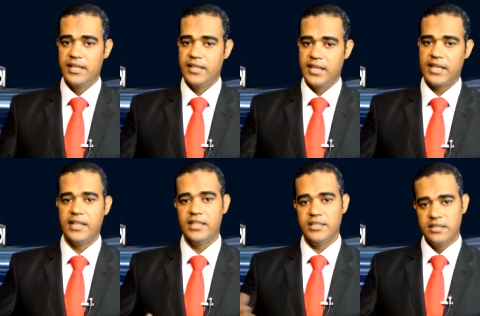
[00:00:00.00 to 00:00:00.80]
ان
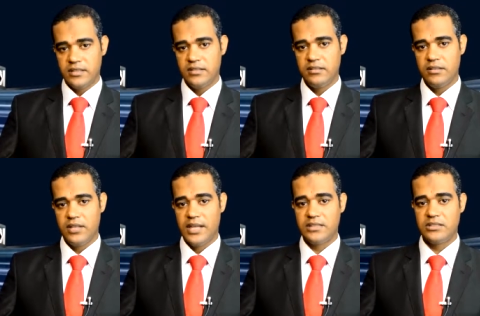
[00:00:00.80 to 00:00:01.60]
اخلي آه،
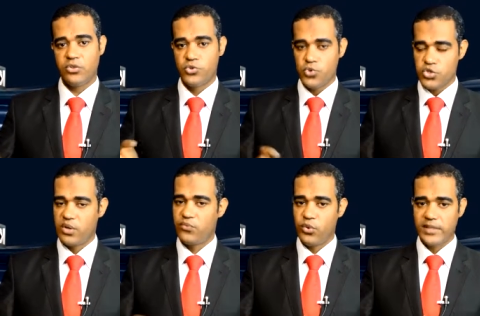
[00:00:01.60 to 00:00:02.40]
حد خصوصا
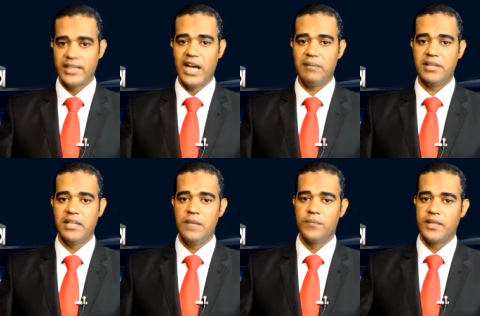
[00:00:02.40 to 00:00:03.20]
في وقت
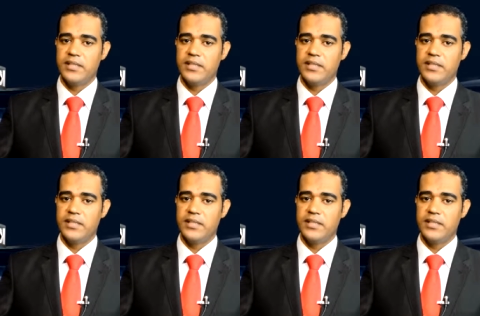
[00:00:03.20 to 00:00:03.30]
العمل